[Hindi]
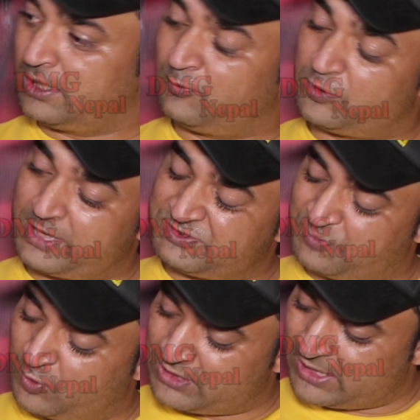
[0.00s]
वो टाइम
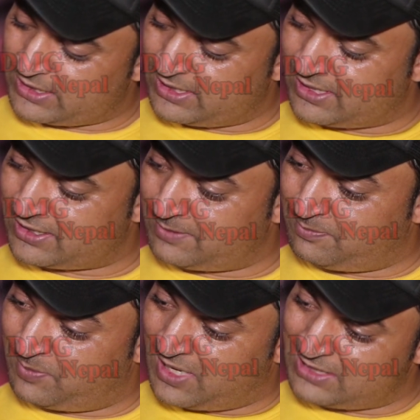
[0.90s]
सपोर्ट करते करते
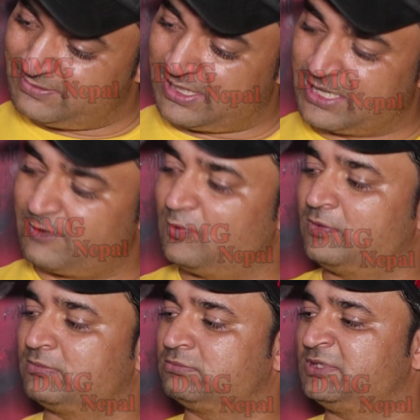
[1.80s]
बाद में आके वो
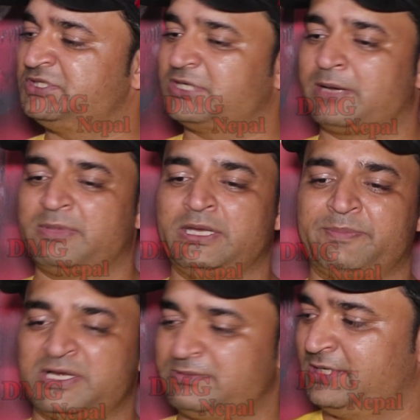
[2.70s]
तीन चार महीना
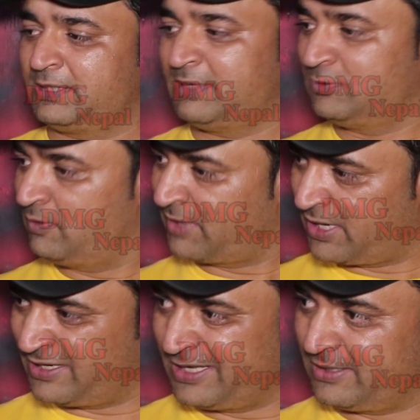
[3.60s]
पाँच महीने के बाद वो हमारा
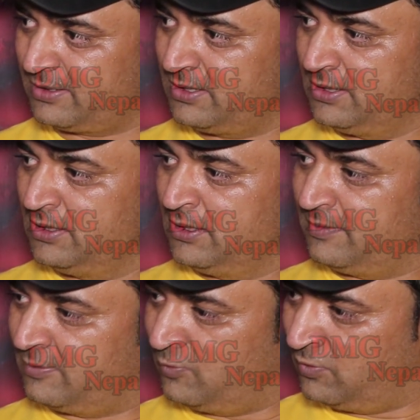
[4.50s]
लिए
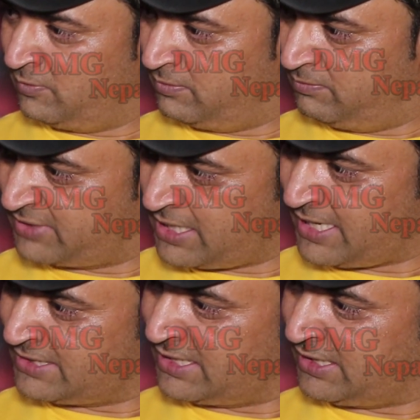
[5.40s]
वो क्या
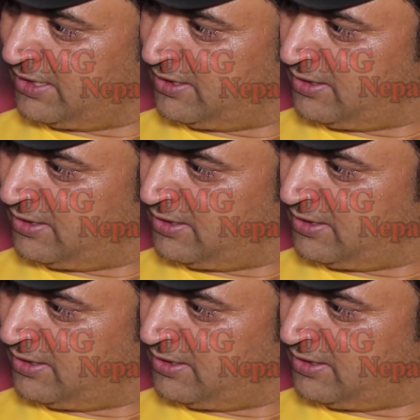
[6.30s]
कहते हैं कि